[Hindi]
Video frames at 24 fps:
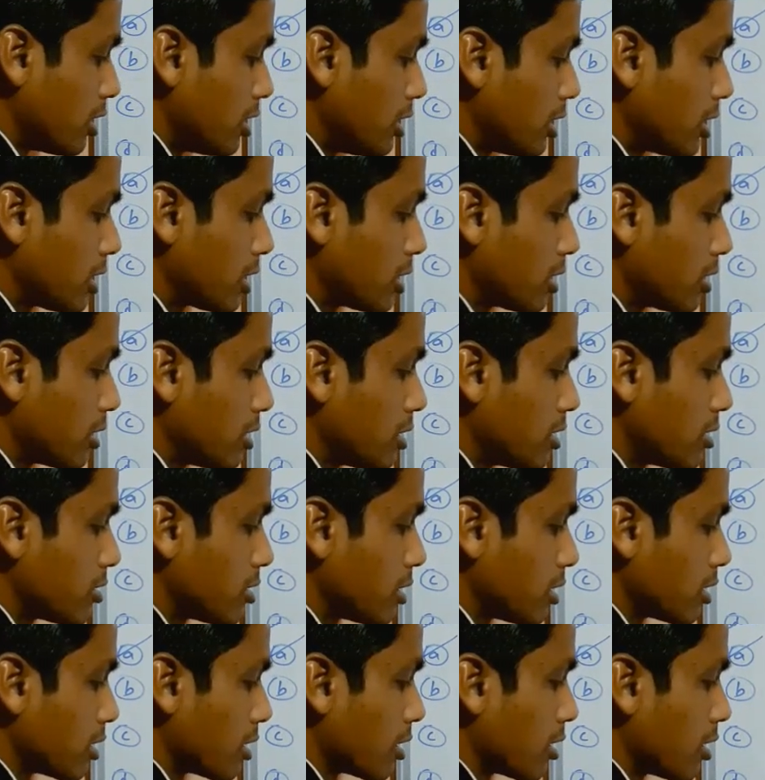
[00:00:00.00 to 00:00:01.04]

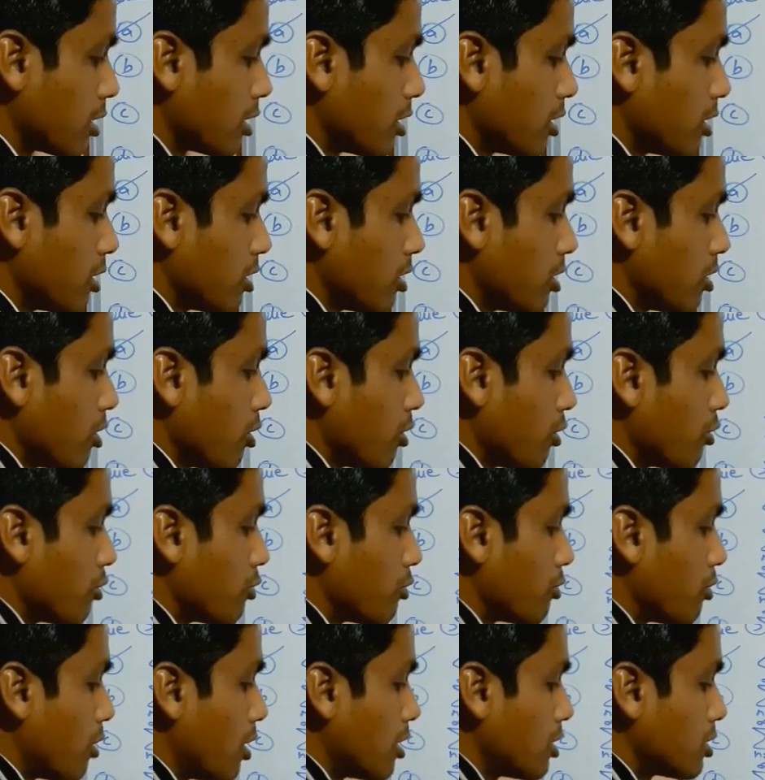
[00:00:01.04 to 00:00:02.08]
डिक्रीजिंग
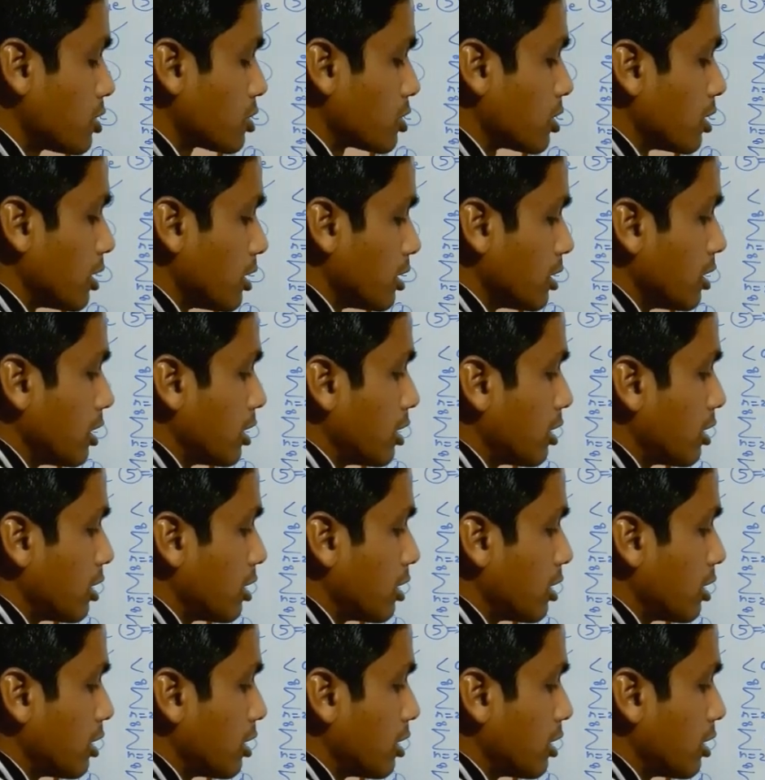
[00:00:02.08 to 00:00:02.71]
फंक्शन